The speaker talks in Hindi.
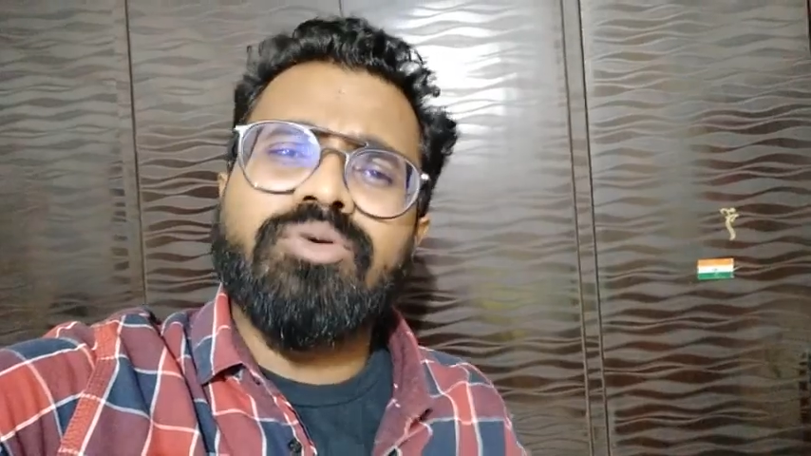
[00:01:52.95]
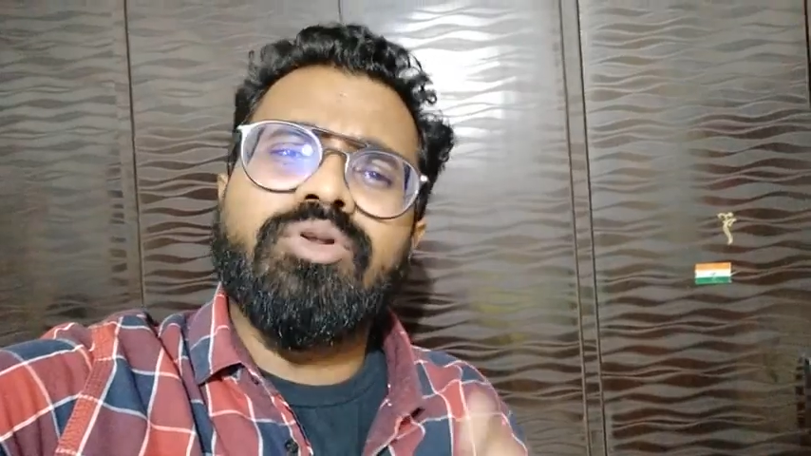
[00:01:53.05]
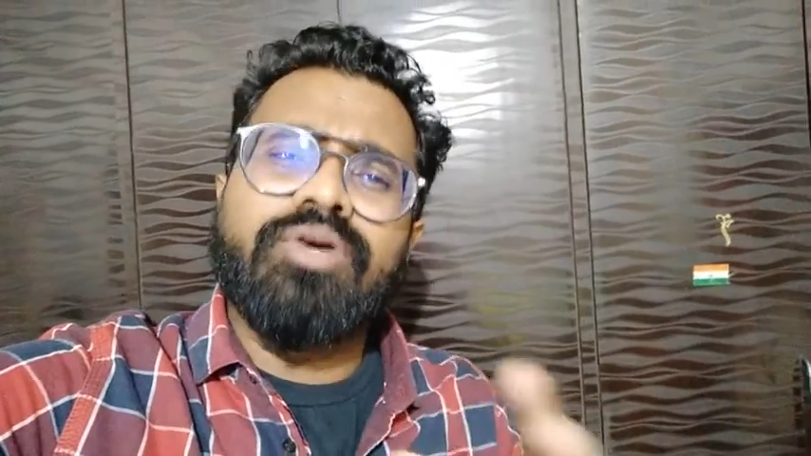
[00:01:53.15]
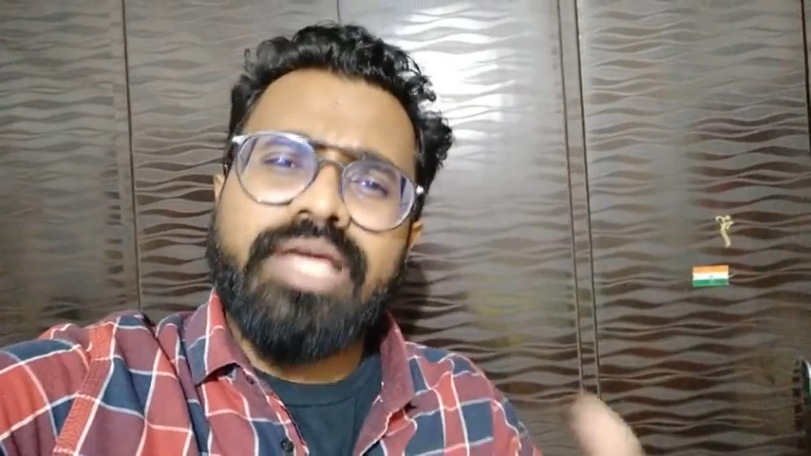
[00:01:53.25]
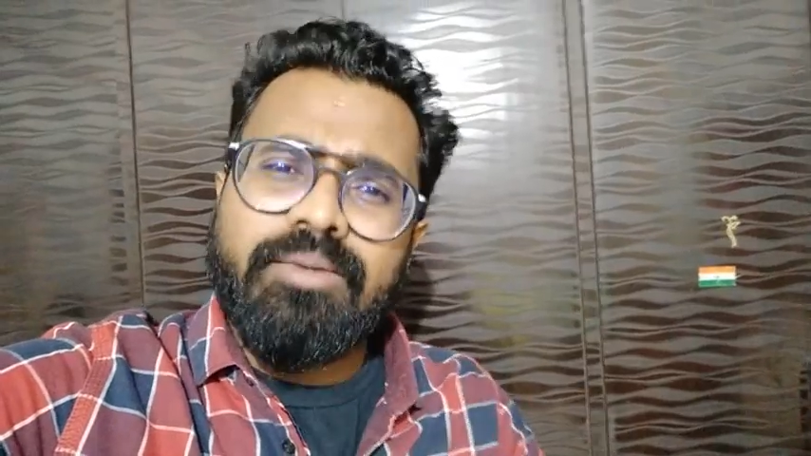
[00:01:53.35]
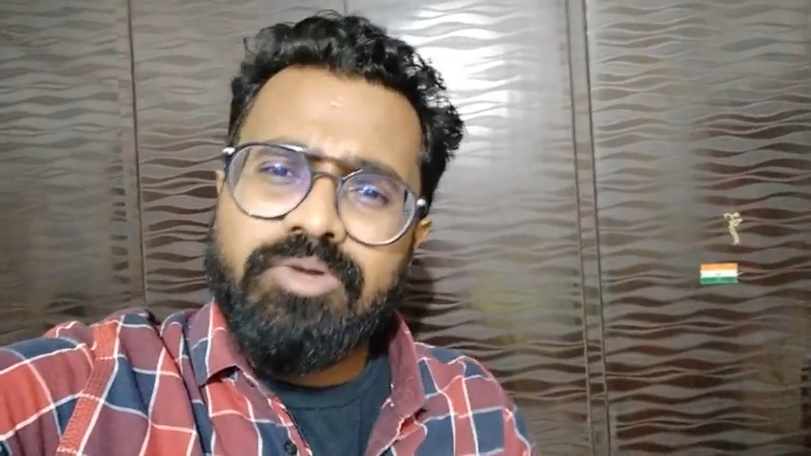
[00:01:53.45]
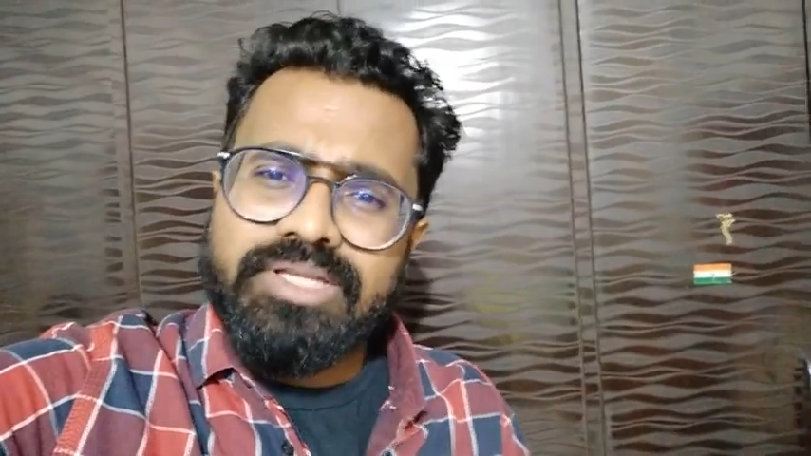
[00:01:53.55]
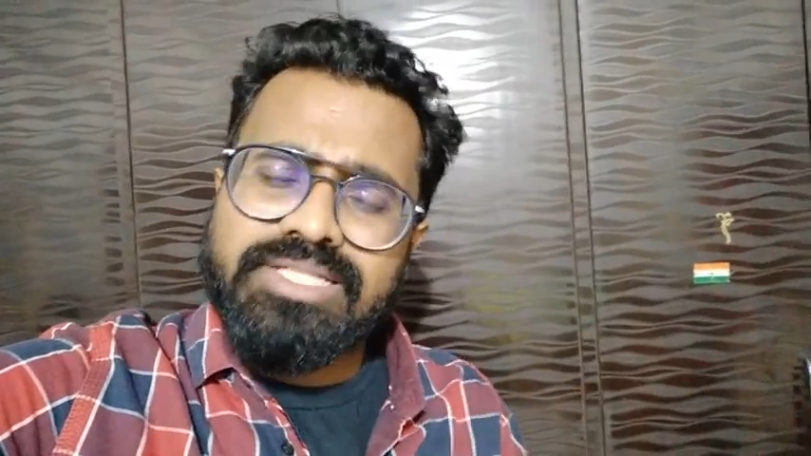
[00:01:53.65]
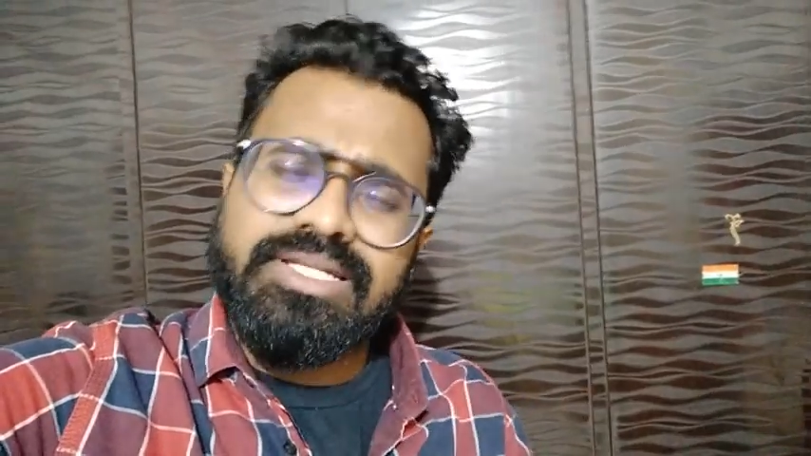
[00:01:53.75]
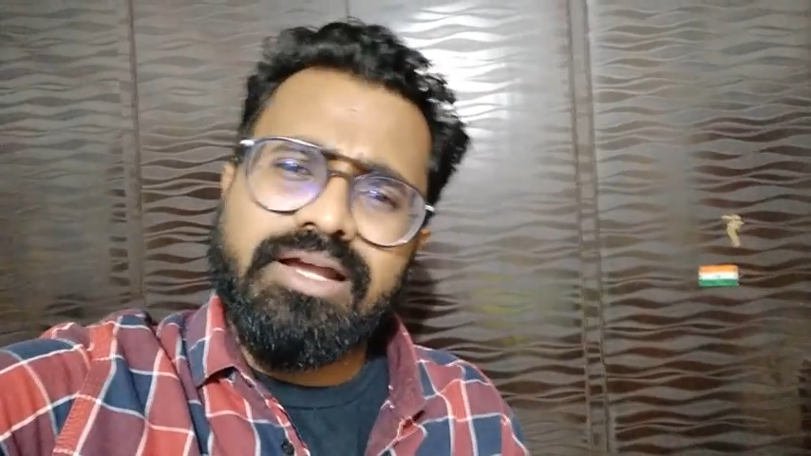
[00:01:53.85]
तो लोग क्या
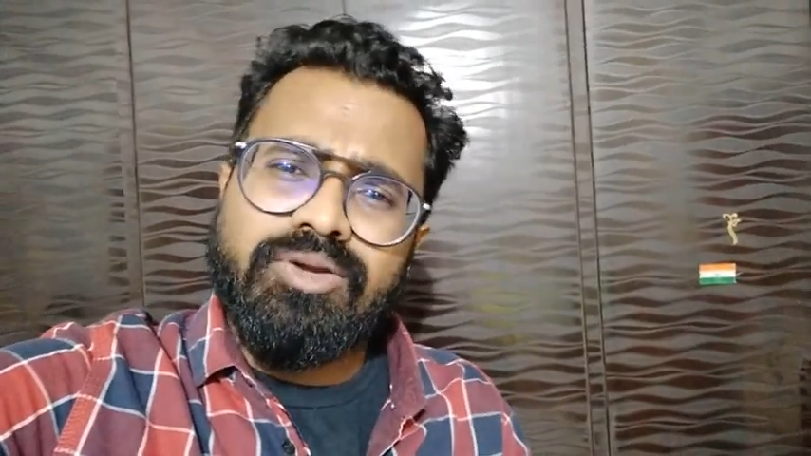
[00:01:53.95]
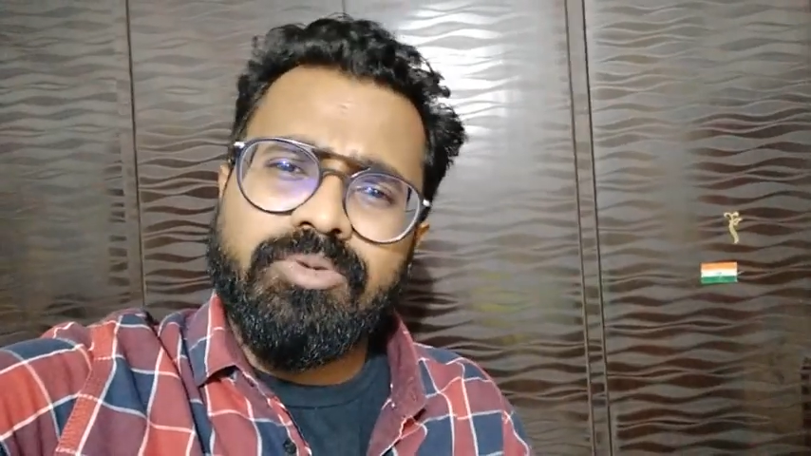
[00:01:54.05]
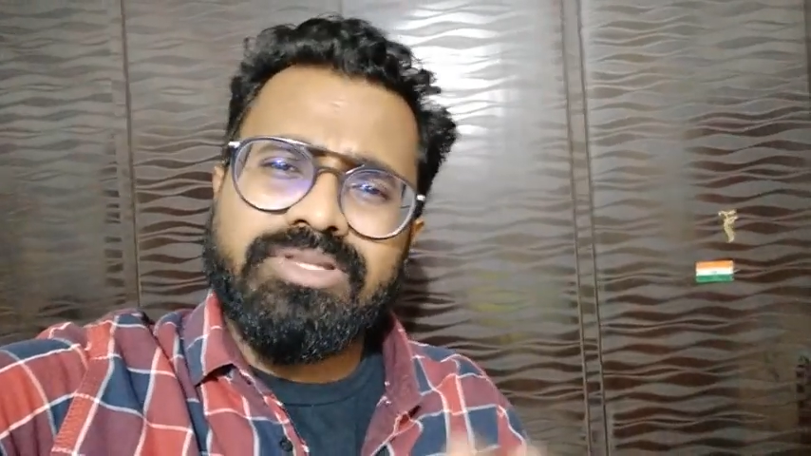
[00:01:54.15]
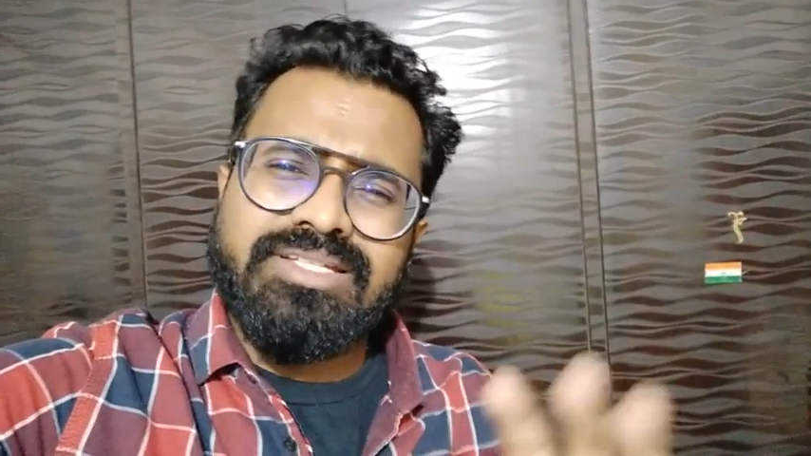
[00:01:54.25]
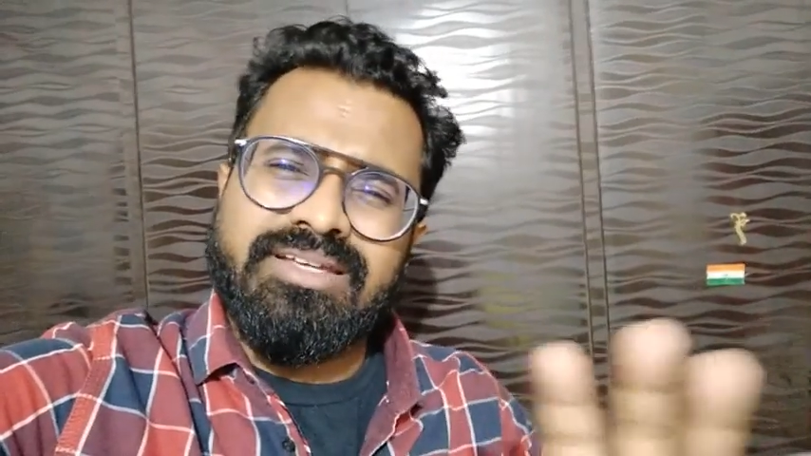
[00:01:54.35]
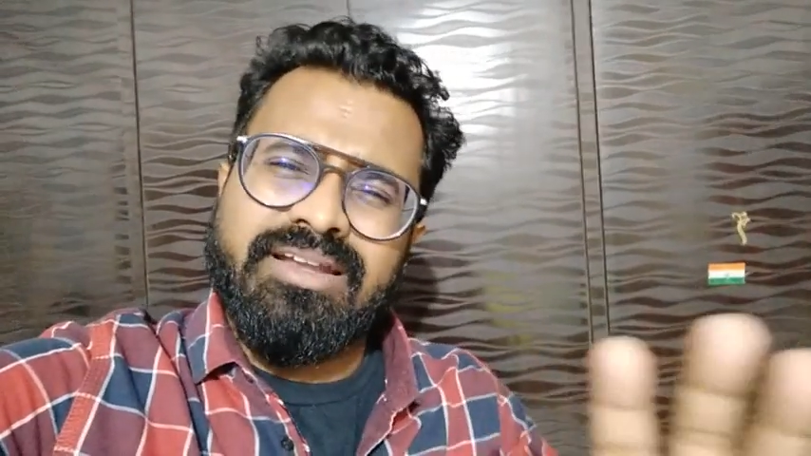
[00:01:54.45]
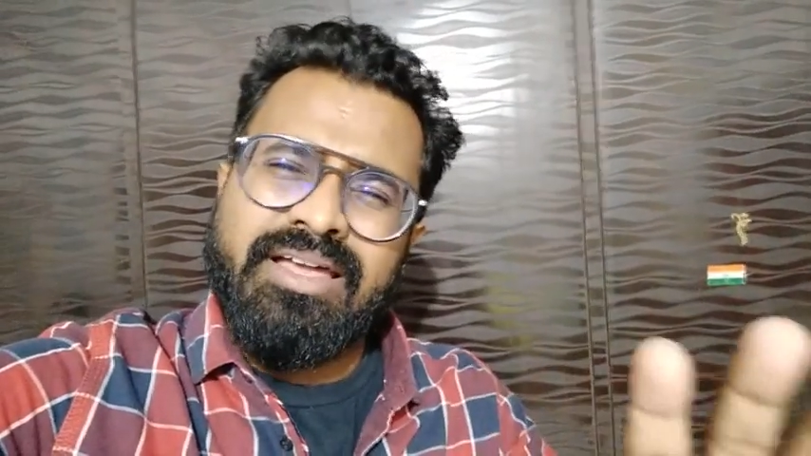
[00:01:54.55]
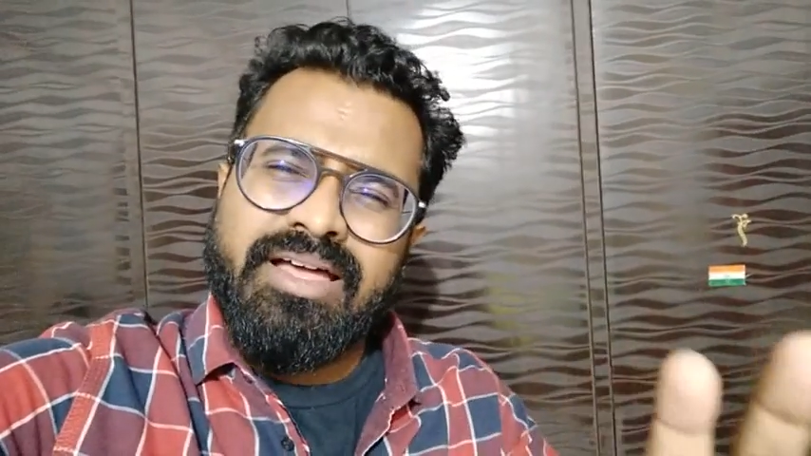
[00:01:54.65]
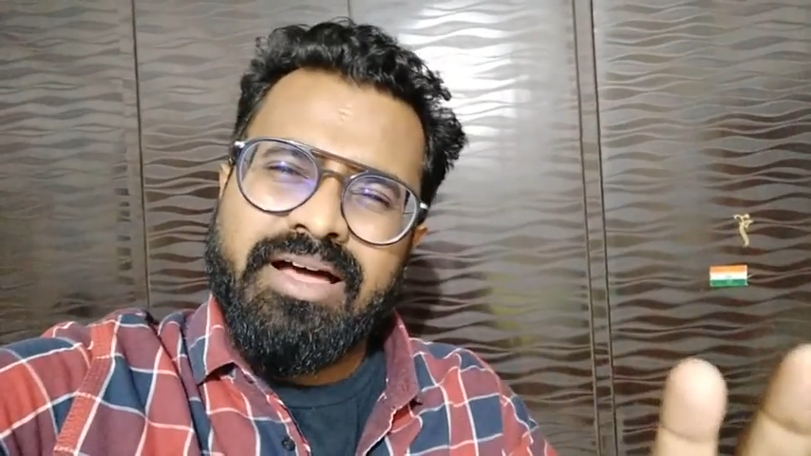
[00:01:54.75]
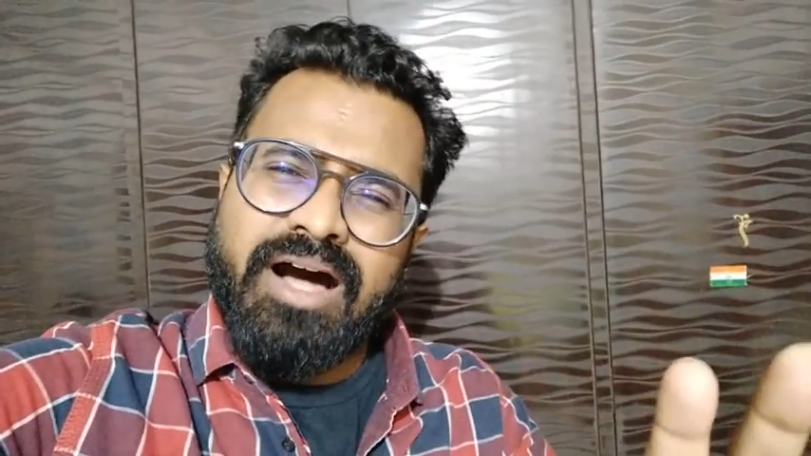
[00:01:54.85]
बोलते हैं स्टार को बोलते हैं सर